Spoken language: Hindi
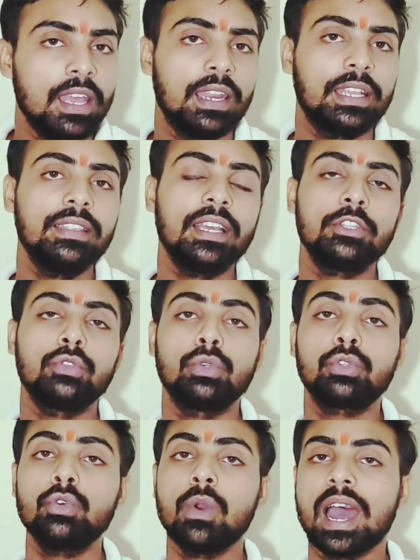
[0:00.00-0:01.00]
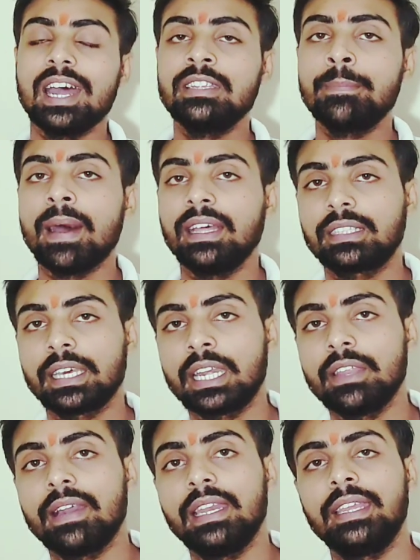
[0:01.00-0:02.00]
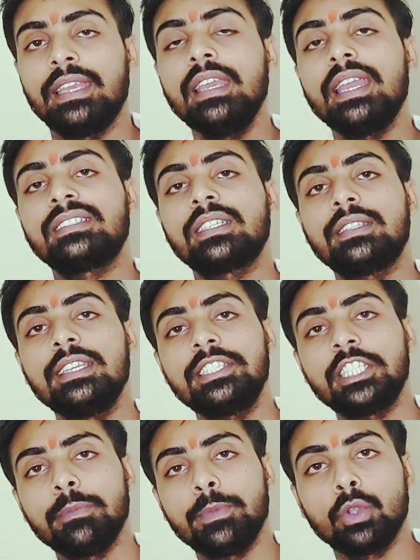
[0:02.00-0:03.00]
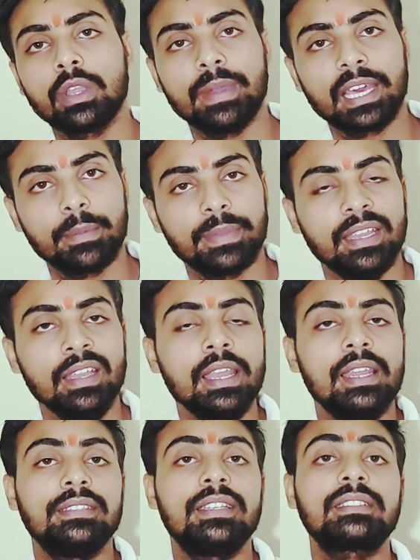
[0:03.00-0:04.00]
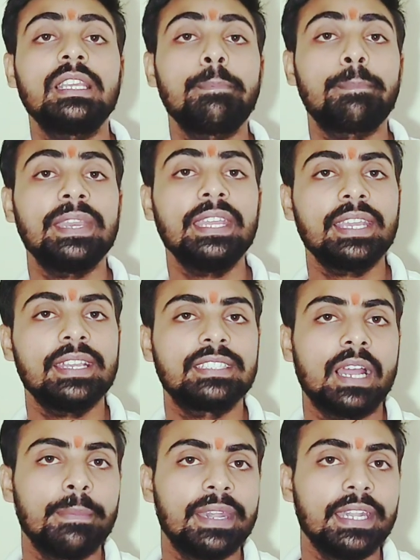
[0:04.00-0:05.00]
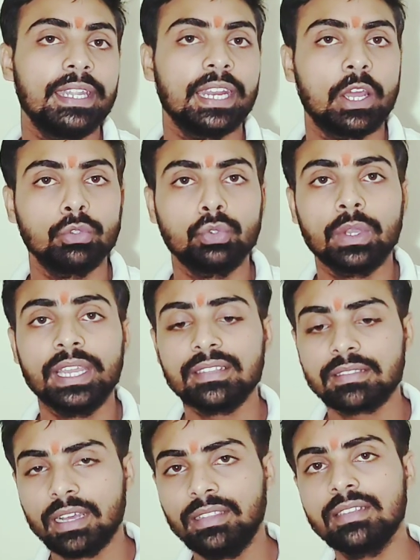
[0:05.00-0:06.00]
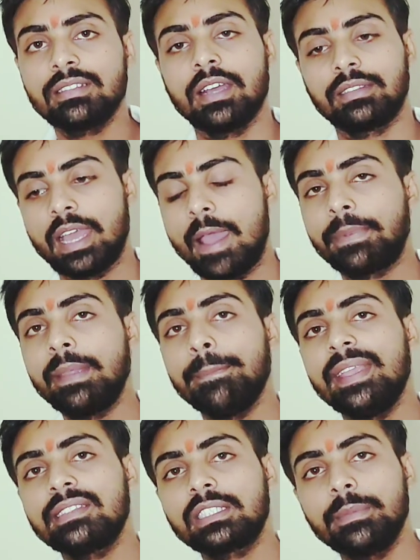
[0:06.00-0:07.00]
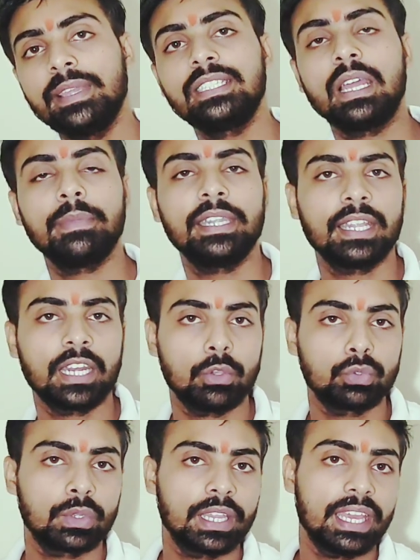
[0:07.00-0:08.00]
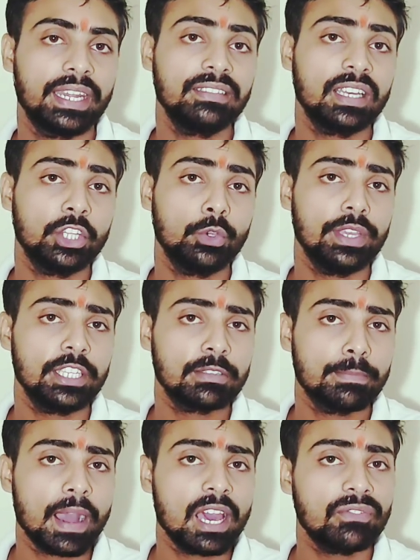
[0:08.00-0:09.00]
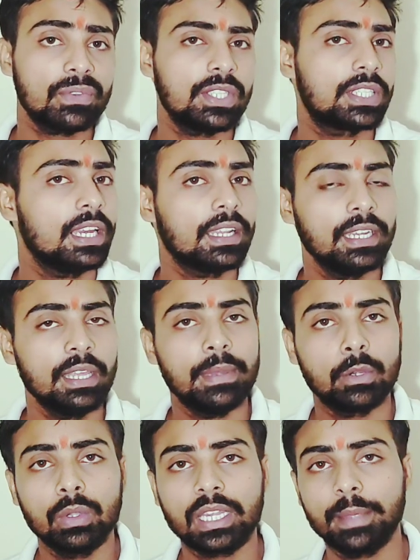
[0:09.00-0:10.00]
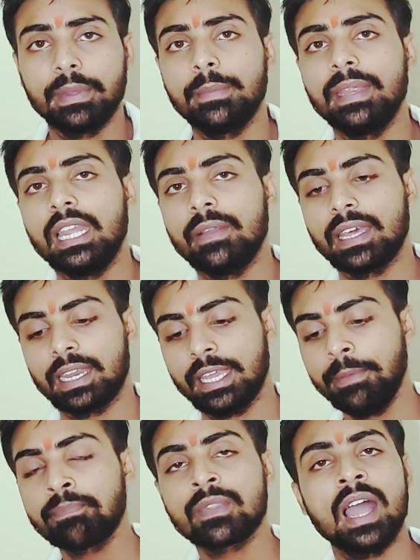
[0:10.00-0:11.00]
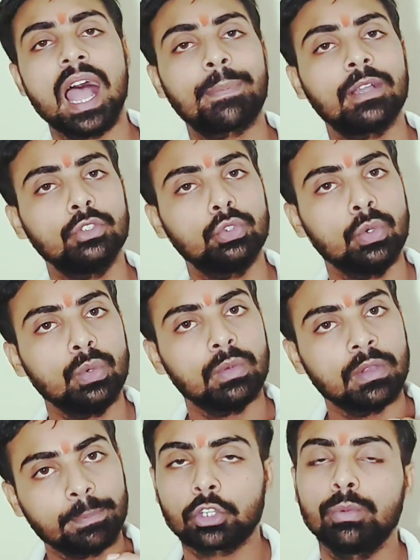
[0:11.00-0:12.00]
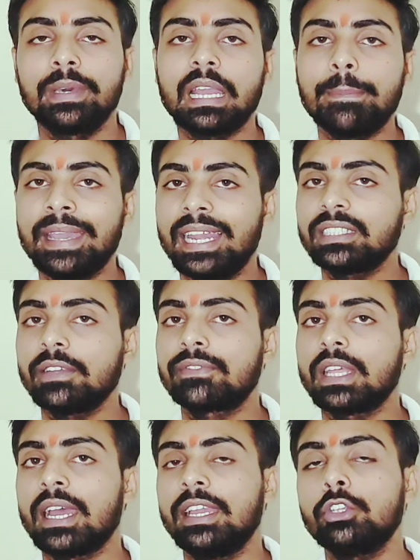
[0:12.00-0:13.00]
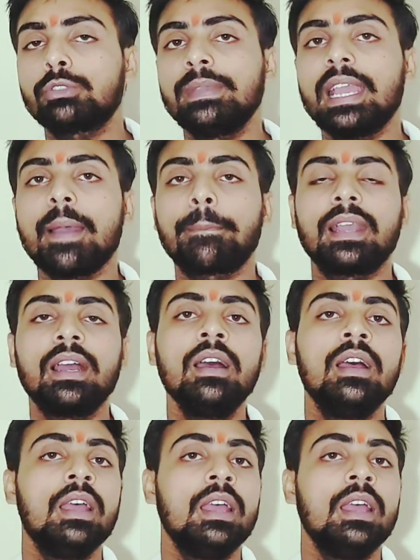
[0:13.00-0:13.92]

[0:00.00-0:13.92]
लेकिन दोस्तों आज हम बात करने वाले हैं एस सी सीपीओ के बारे में जिसके प्री के एग्जाम डेट अनाउंस हो गए हैं साथ ही साथ आपके मेंस के भी एग्जाम डेट अनाउंस हो गए यानी साथियों इस बार फिजिकल के लिए बिल्कुल टाइम नहीं मिलने वाला है आपका जो अक्टूबर का पहला सप्ताह है उसमें आपका